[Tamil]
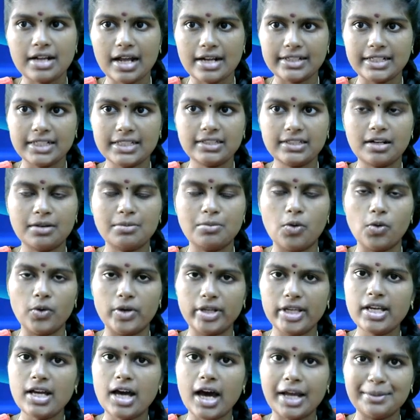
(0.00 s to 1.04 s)
நரேந்திர
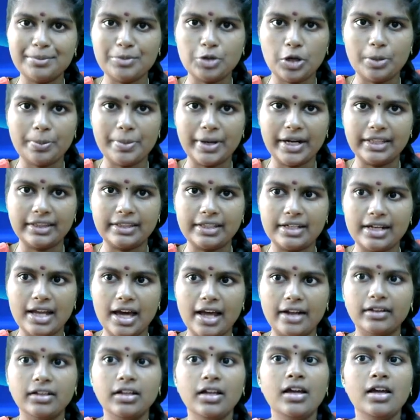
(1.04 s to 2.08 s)
மோடி
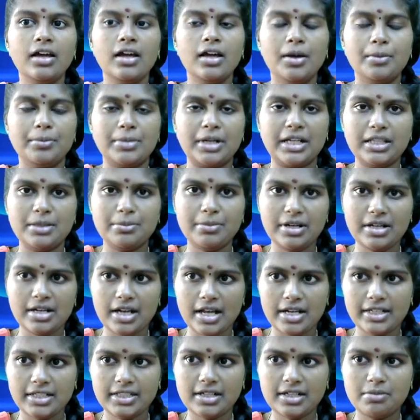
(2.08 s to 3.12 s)
அறிமுகப்படுத்தினார் பிரதமர்
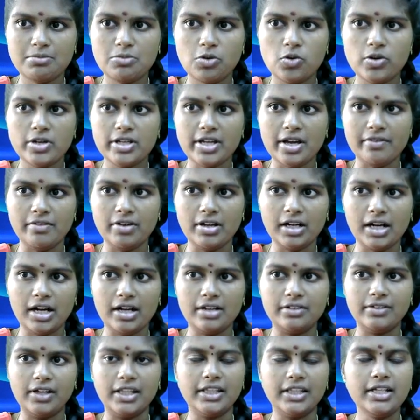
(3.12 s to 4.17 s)
நரேந்திர மோடி
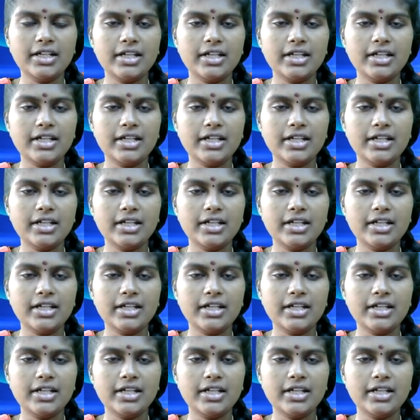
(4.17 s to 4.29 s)
அவர்கள் வந்து